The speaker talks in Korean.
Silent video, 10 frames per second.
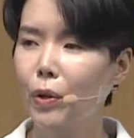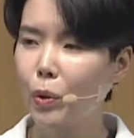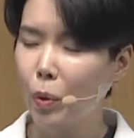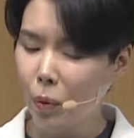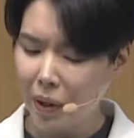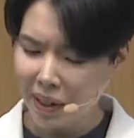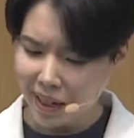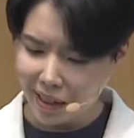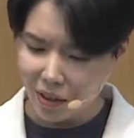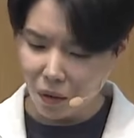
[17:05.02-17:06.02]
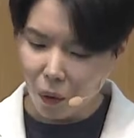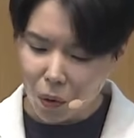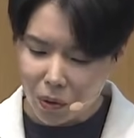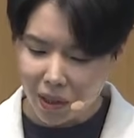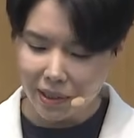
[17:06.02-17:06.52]
교회 안에
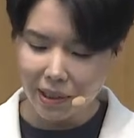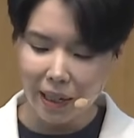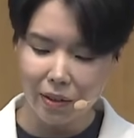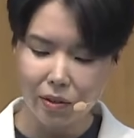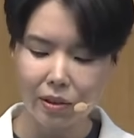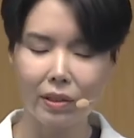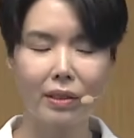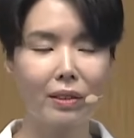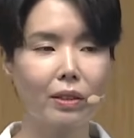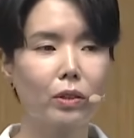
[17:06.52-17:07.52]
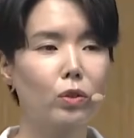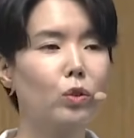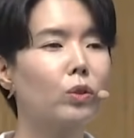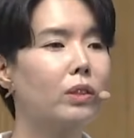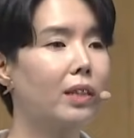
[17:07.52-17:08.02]
거룩한 사역들이
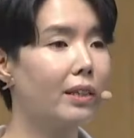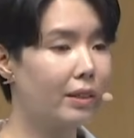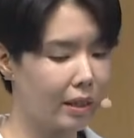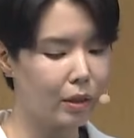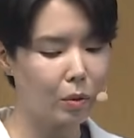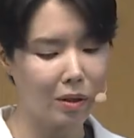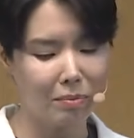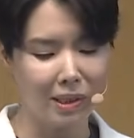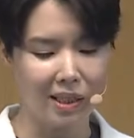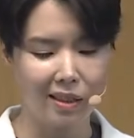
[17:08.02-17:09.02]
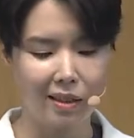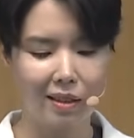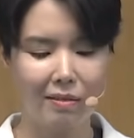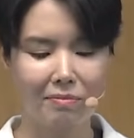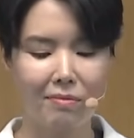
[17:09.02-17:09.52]
중단되기도 합니다.
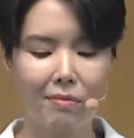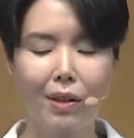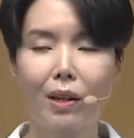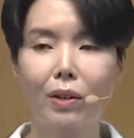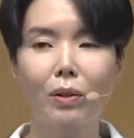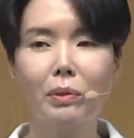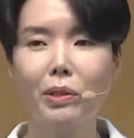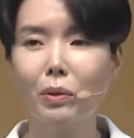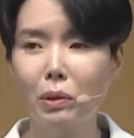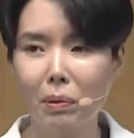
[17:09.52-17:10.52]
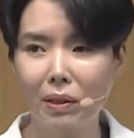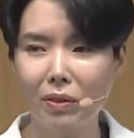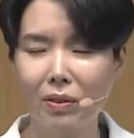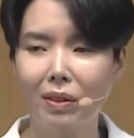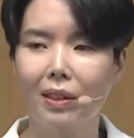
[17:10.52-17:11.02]
여러분, 이것이
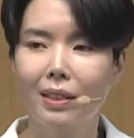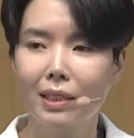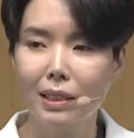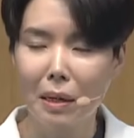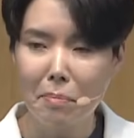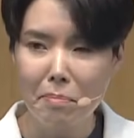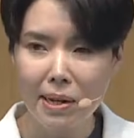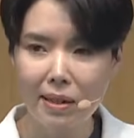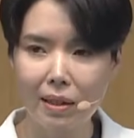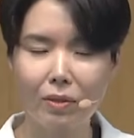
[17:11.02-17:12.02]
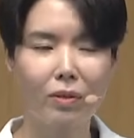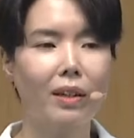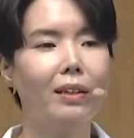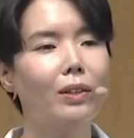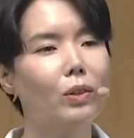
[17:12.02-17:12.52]
바로
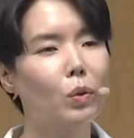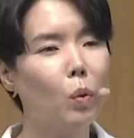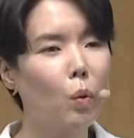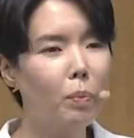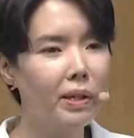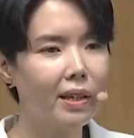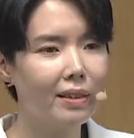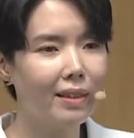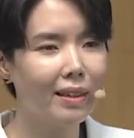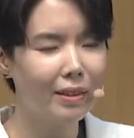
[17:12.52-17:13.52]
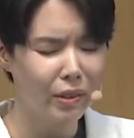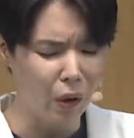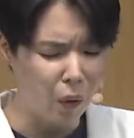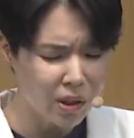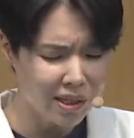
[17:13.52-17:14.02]
산발랏과 도비야의
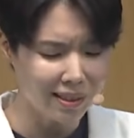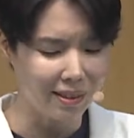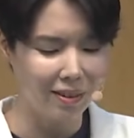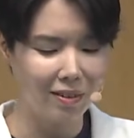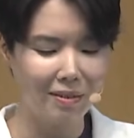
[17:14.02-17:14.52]
영이에요.